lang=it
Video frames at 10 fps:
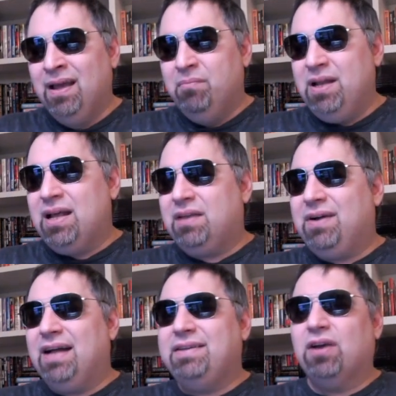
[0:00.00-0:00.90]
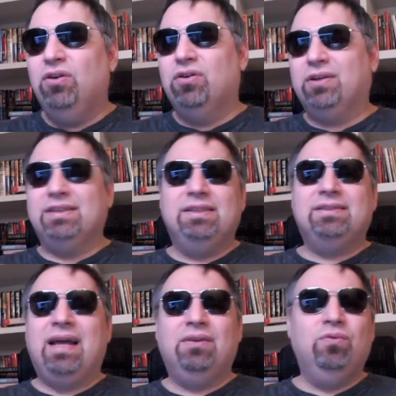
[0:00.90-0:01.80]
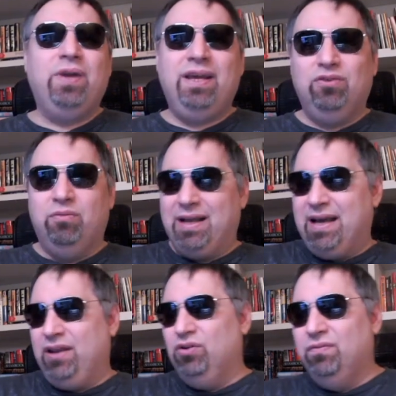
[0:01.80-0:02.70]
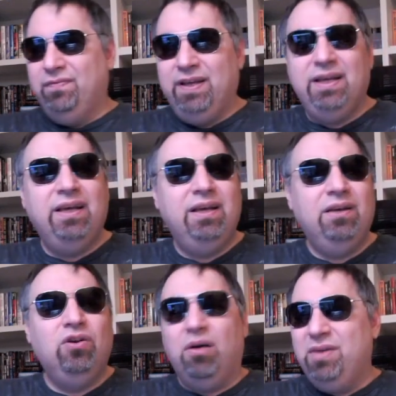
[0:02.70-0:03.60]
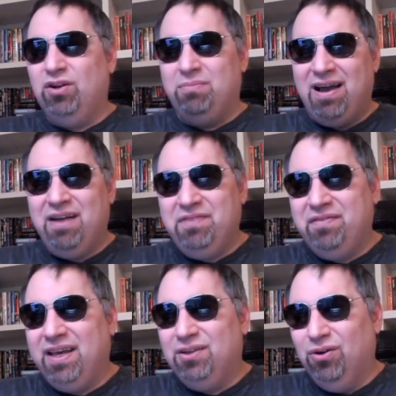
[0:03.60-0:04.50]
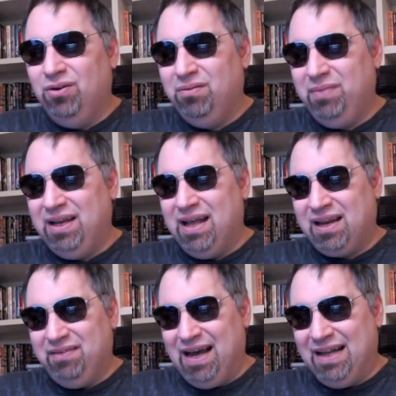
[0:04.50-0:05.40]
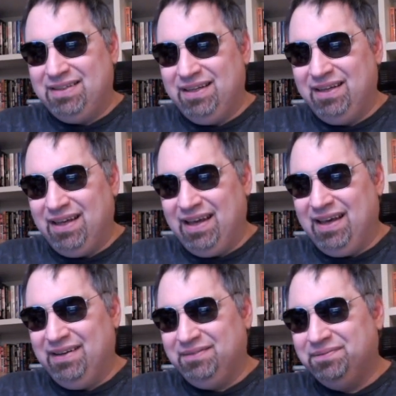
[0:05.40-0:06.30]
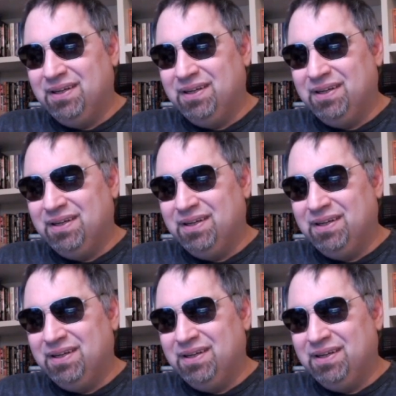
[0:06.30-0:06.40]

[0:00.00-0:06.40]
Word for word: Ben arrivati a coloro che si stanno unendo, magari non vi nomino ma vi vedo. Ben arrivati, eh?